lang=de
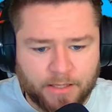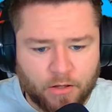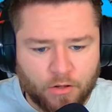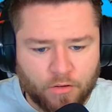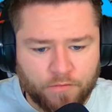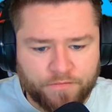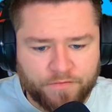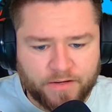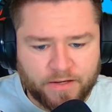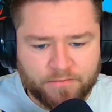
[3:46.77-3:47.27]

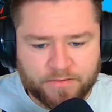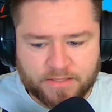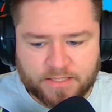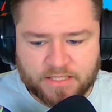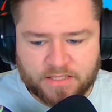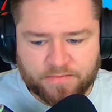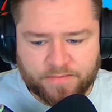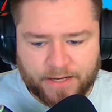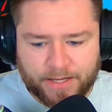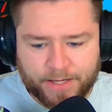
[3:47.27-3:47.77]
auf Level
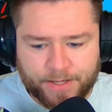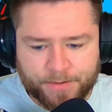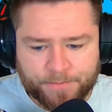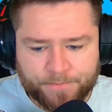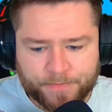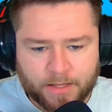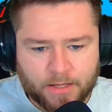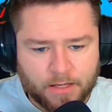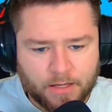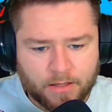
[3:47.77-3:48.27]
2.
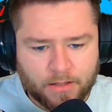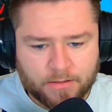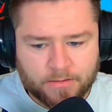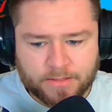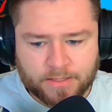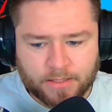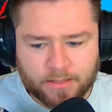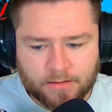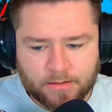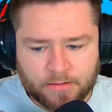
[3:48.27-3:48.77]

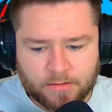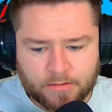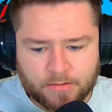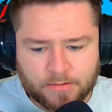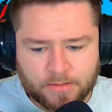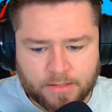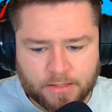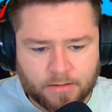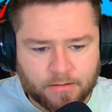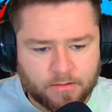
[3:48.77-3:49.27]
Zack,
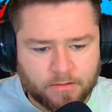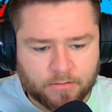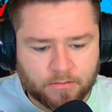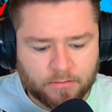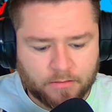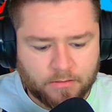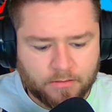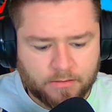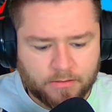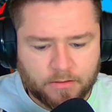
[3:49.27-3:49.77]
zack,
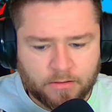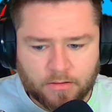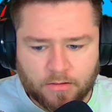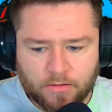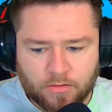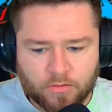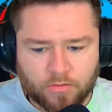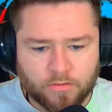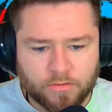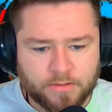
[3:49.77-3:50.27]

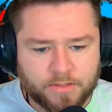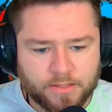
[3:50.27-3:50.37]
und